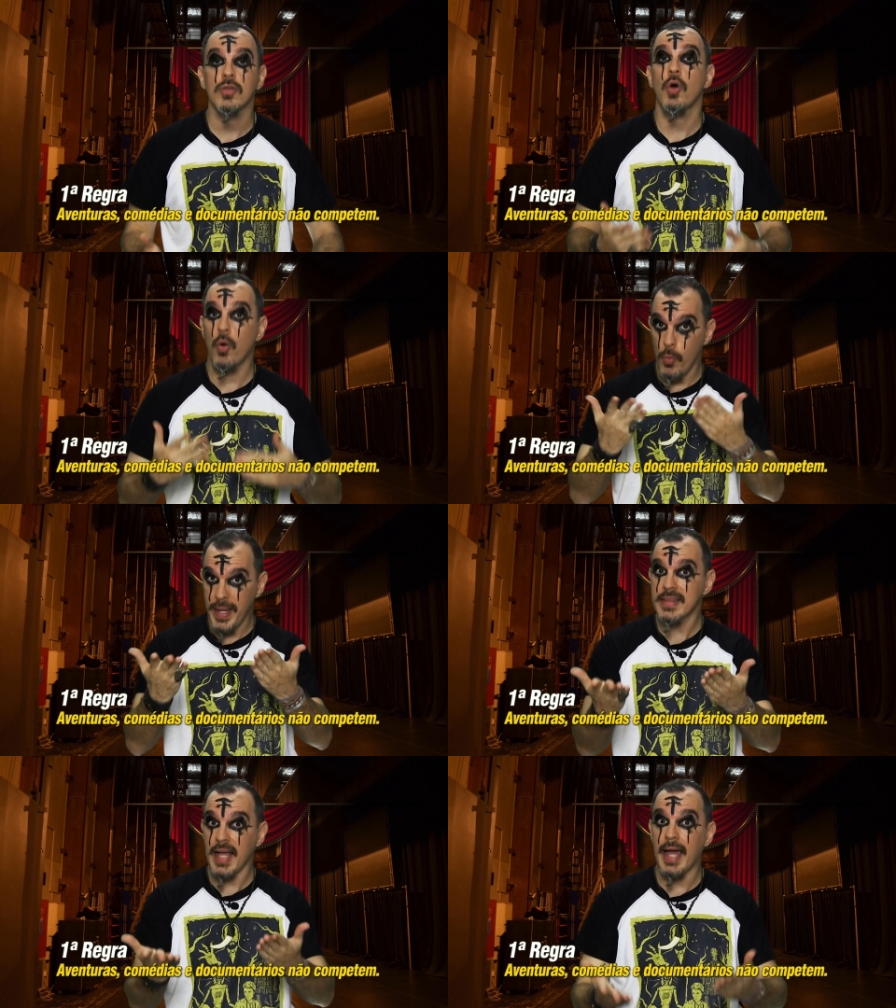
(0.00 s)

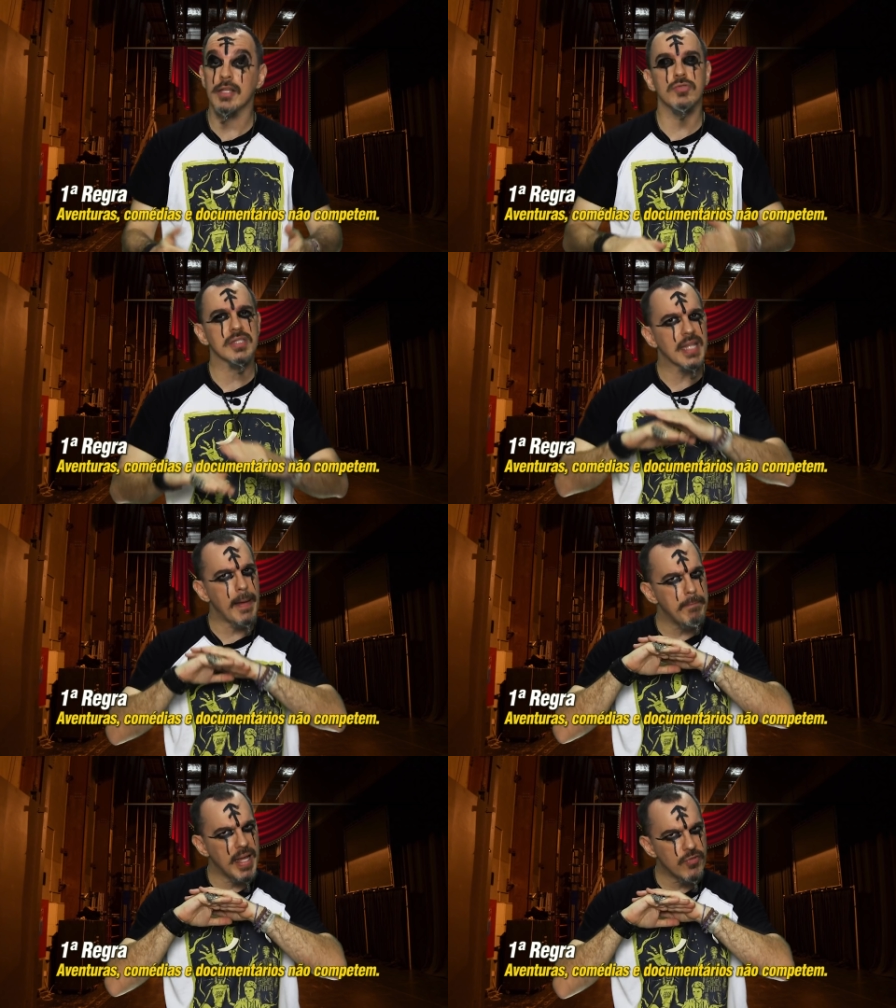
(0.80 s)
Documentários
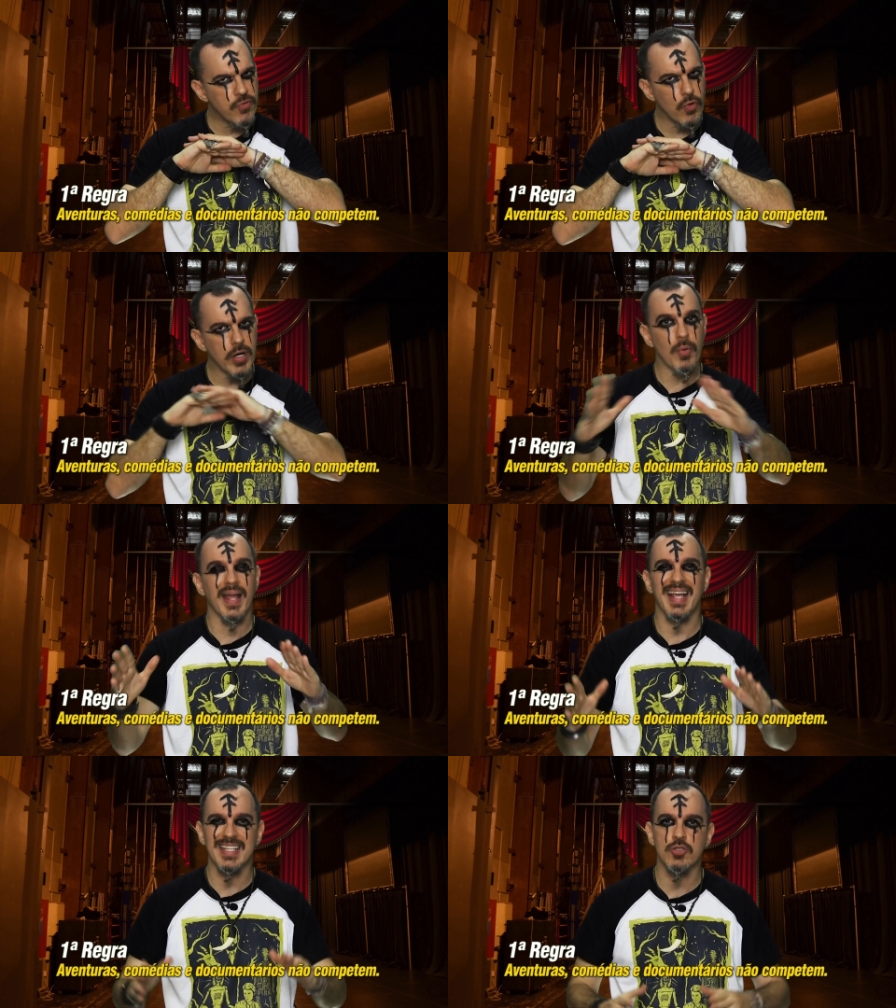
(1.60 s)
também foram
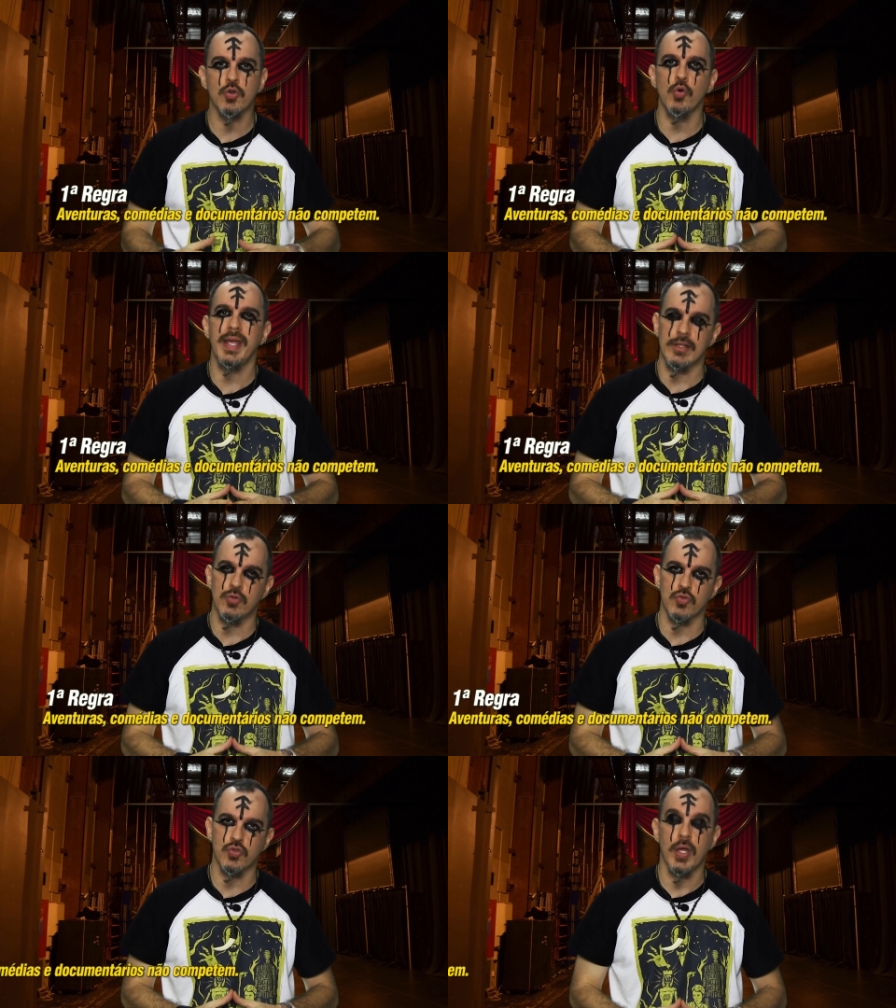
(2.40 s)

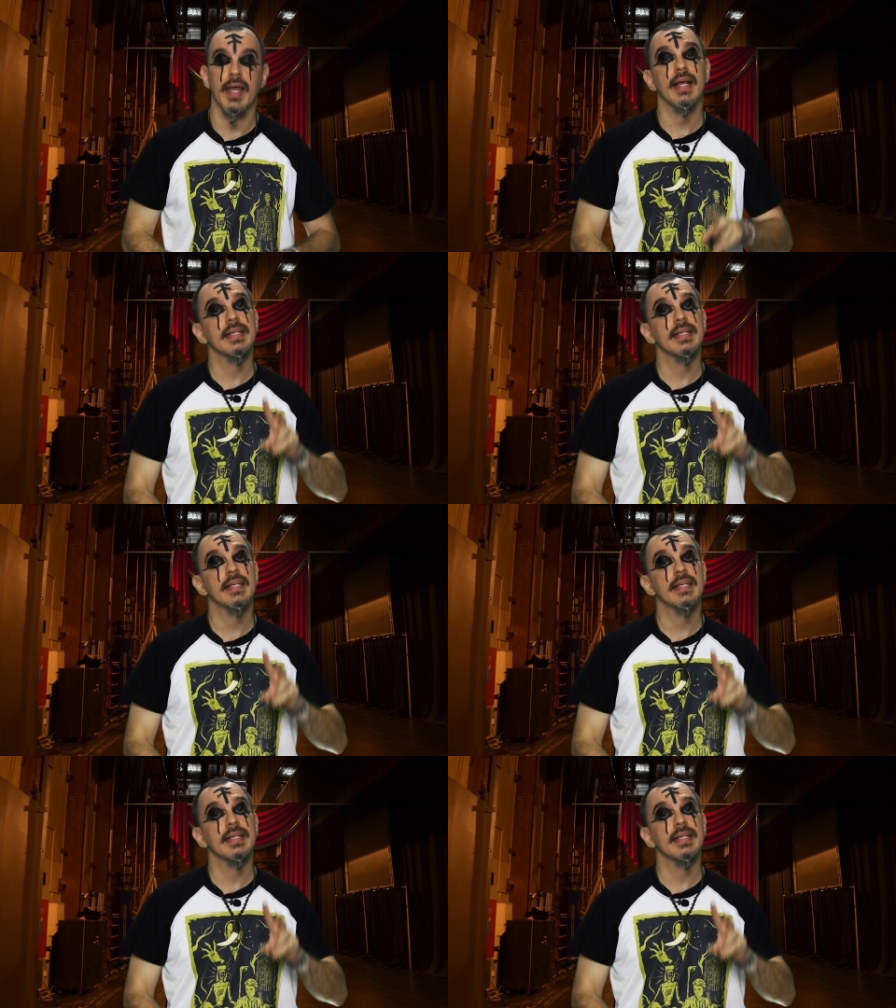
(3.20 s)
excluídos.